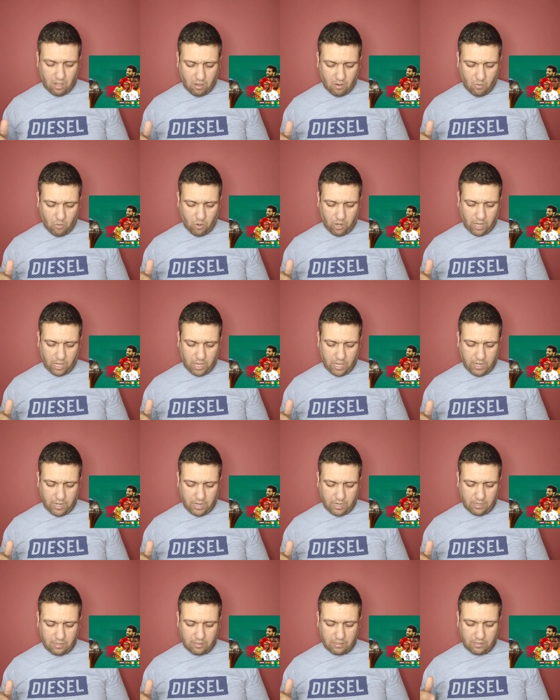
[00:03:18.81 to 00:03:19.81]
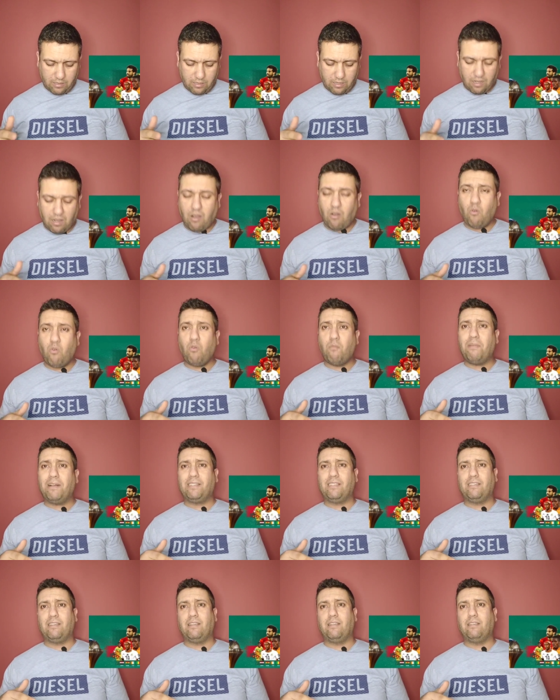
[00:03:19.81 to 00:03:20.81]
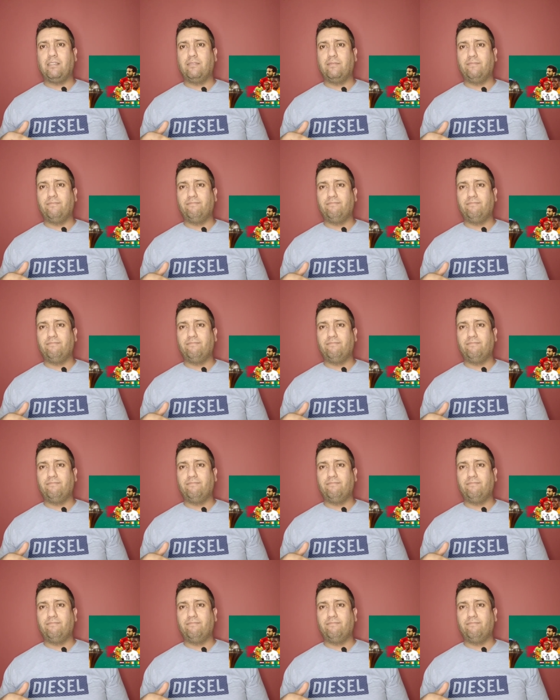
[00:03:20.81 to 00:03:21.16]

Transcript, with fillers: او غانا او مصر